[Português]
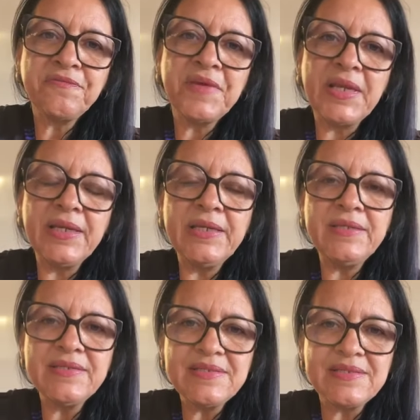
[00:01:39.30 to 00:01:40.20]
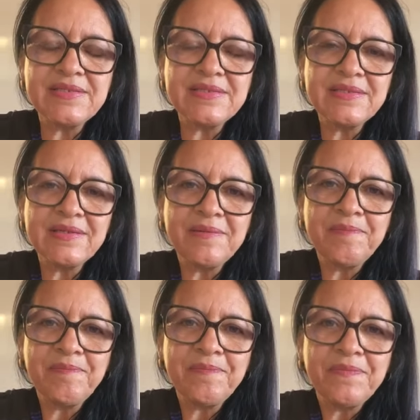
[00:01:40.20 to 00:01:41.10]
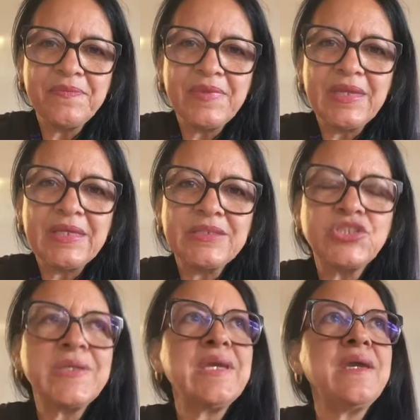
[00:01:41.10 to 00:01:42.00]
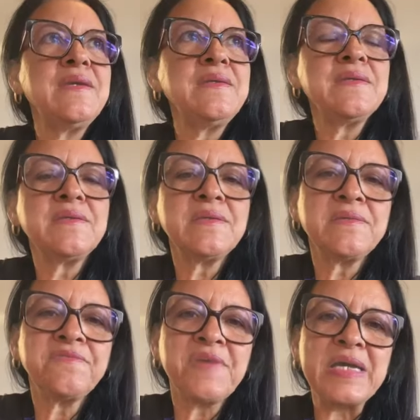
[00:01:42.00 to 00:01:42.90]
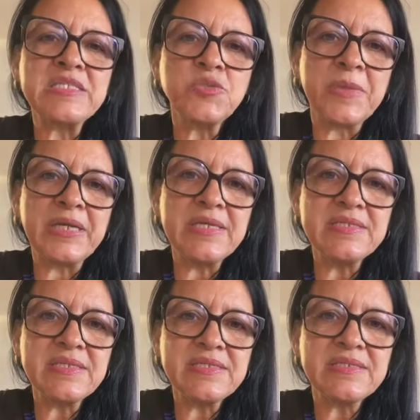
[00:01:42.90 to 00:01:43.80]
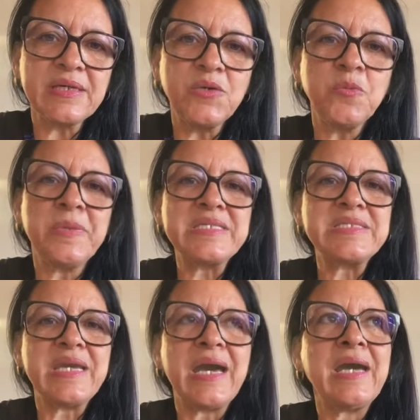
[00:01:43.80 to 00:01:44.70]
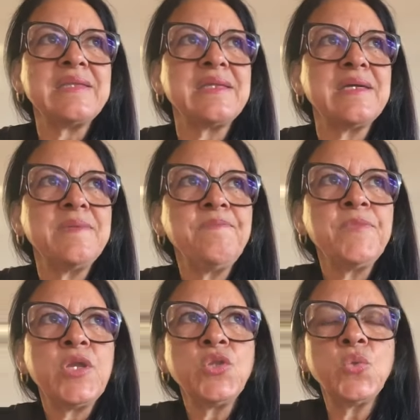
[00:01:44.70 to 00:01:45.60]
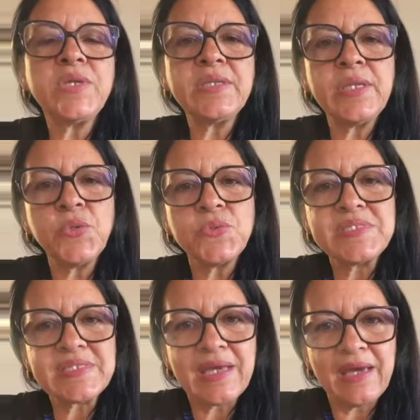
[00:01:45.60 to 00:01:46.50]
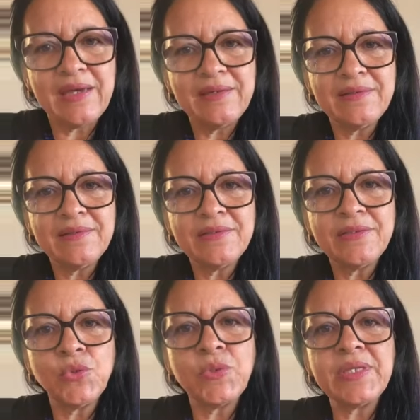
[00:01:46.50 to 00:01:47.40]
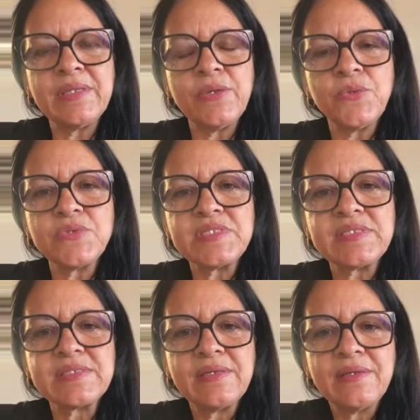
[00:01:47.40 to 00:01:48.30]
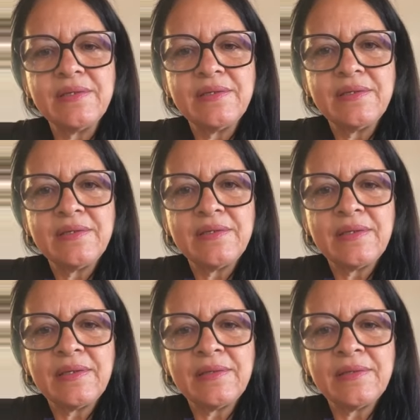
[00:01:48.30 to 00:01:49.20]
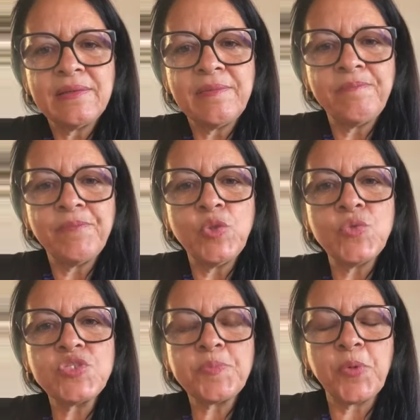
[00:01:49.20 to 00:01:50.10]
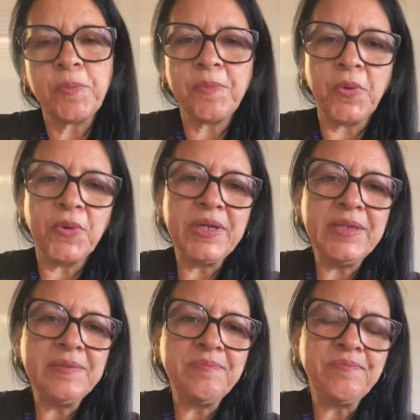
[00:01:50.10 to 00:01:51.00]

Feliz de quem faz uma aquisição baseada no que Deus quer, no que Deus nos propõe.